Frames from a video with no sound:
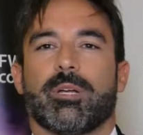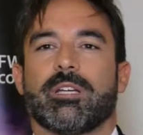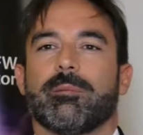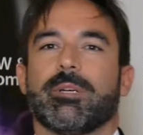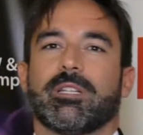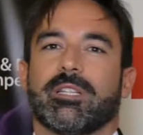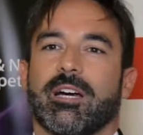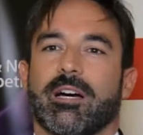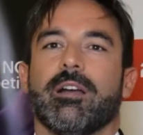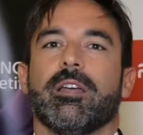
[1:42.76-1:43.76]
praticamente
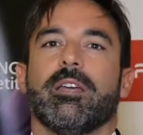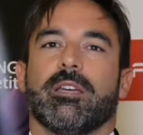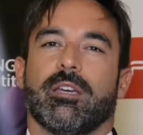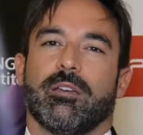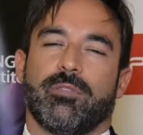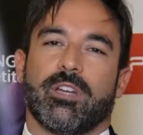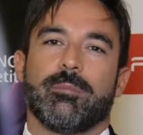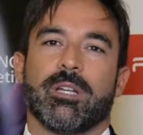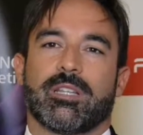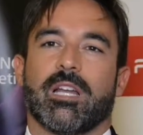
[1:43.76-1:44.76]
a eh,
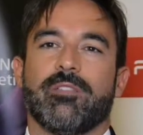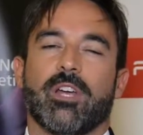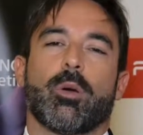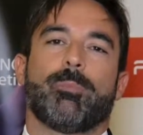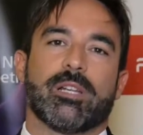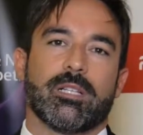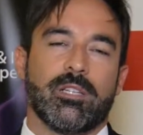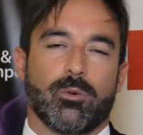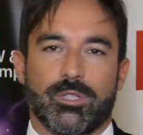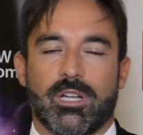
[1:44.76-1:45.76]
veramente a livello
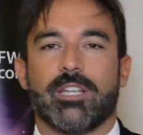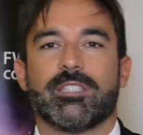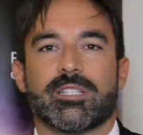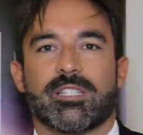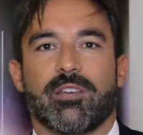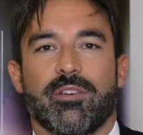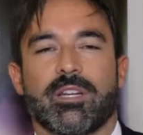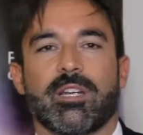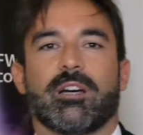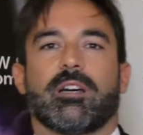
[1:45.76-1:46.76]
applicativo, quindi a layer 7,
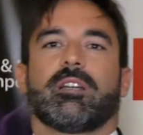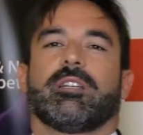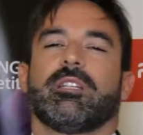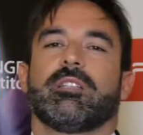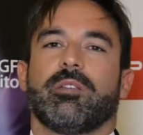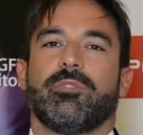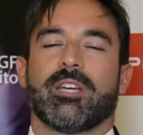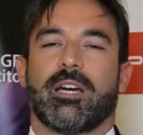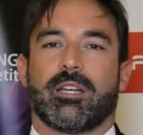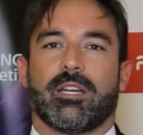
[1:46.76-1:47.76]
a
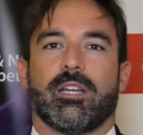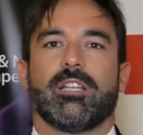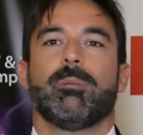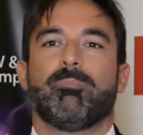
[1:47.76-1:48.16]
identificare gli